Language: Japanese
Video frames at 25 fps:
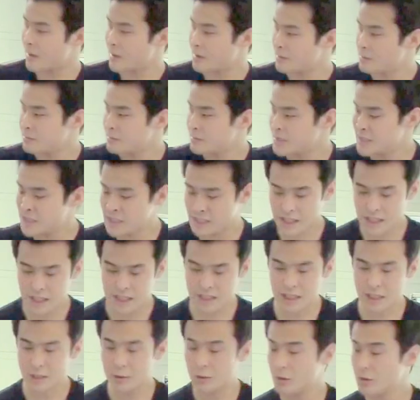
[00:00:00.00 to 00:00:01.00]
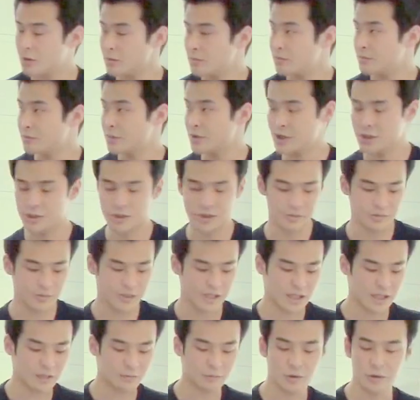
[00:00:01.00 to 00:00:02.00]
えば新型のプリウス
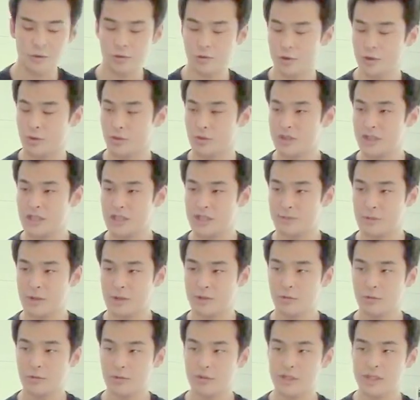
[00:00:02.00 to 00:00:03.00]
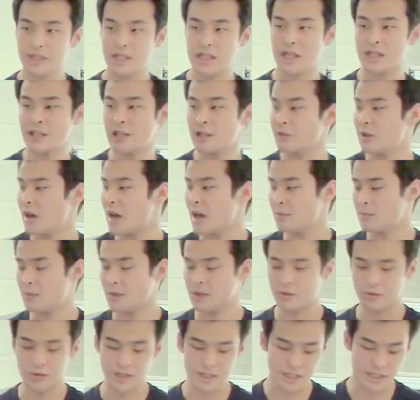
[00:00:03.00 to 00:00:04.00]
みたいなものを取得してしまうと新型の
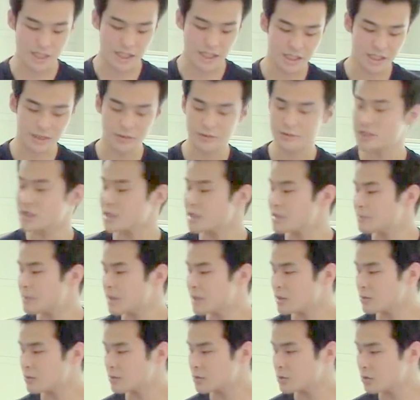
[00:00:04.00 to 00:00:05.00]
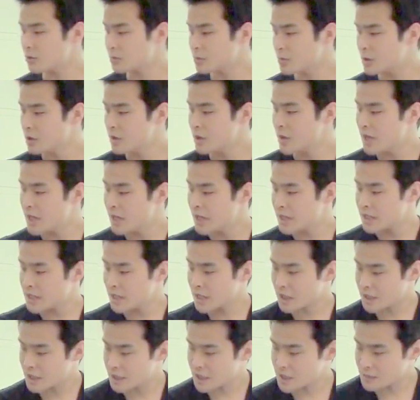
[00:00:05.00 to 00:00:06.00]
iPad や型の ThinkPad 等も引っ
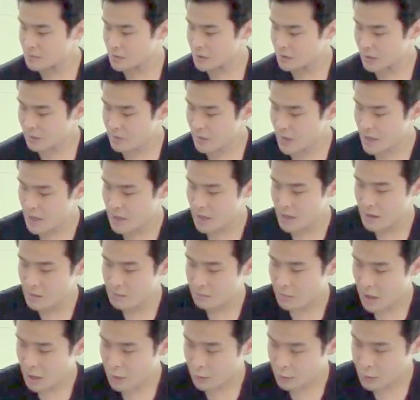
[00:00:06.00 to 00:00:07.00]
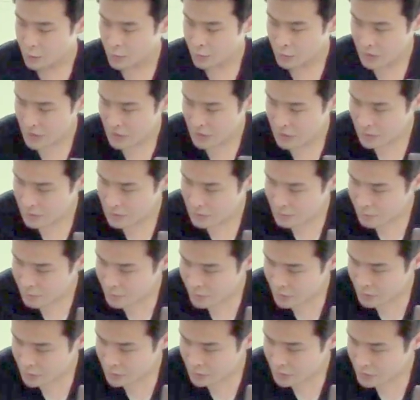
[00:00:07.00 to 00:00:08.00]
かかってしまうため、まあ、このように
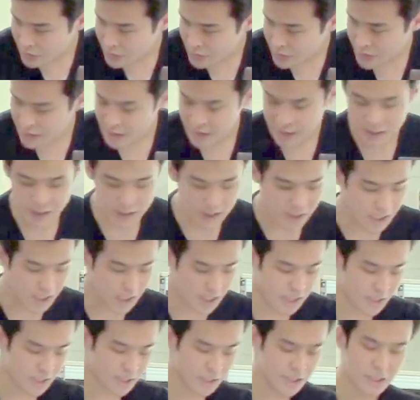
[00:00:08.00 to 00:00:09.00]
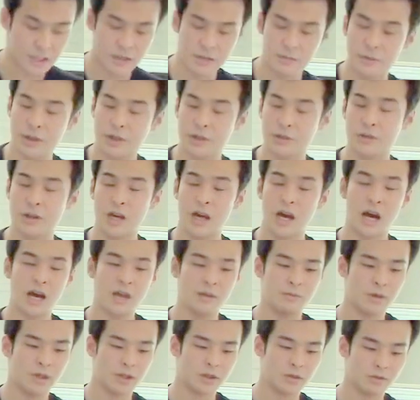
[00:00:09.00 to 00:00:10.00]
プリウスレクサスから ThinkPad や
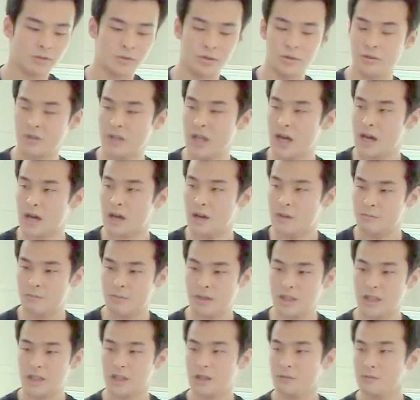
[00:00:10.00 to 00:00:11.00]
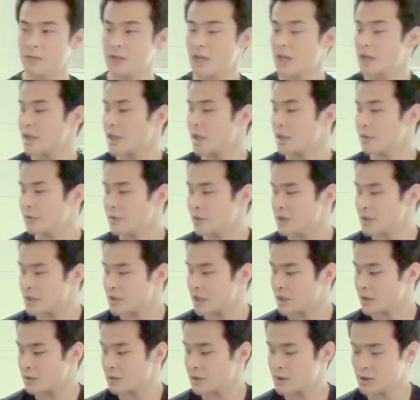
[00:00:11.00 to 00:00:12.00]
iPad のような全く無関係の
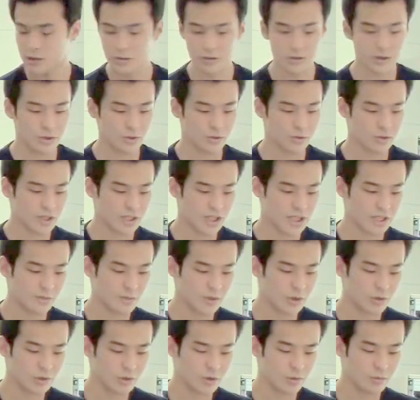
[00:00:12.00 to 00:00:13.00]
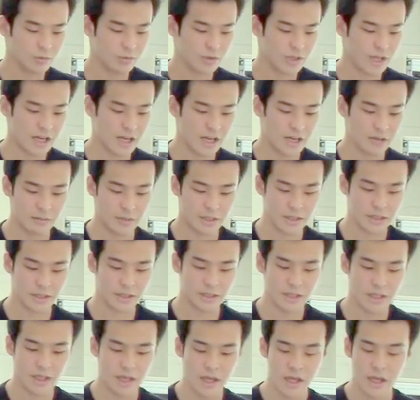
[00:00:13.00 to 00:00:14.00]
インスタンスを取得してしまうという問題がありま
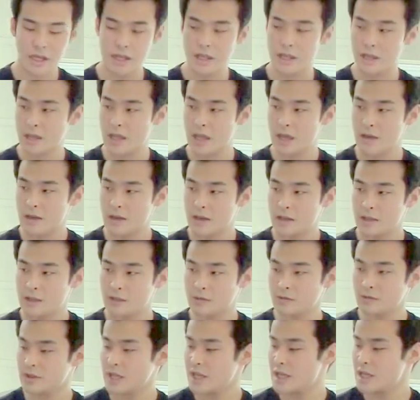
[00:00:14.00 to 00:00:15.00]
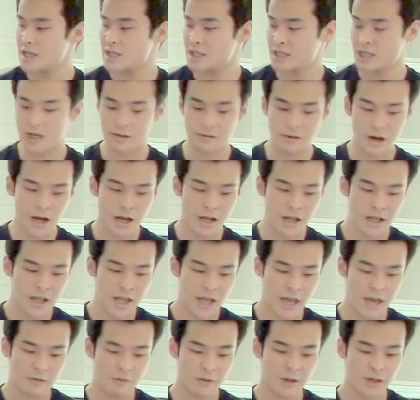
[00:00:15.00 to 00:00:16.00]
す。でそこで筆者らは、
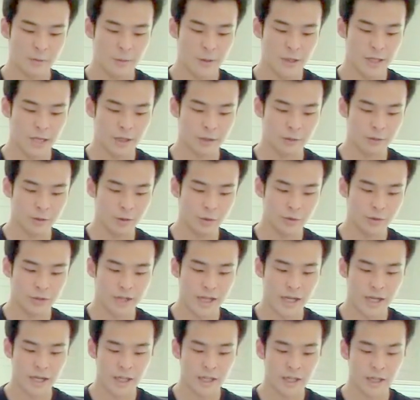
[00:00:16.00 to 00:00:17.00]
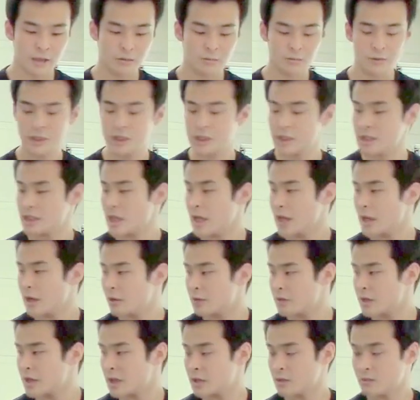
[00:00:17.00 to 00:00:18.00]
えー、Wikipedia の兄弟関係を用いて
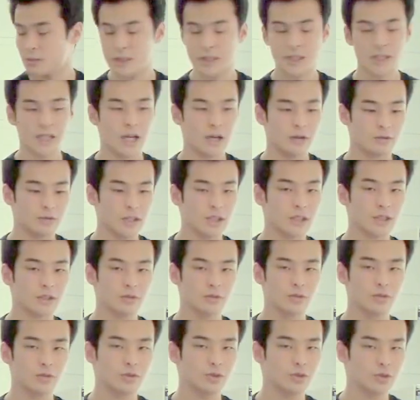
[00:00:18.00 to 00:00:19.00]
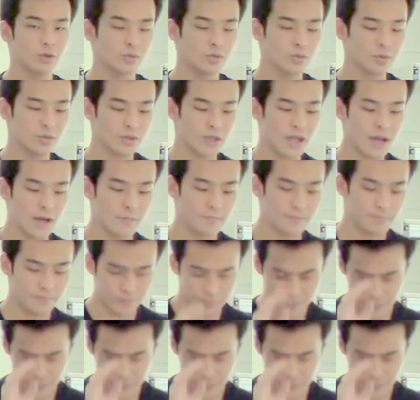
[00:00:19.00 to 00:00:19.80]
これらの間違いをなくそうというふうな、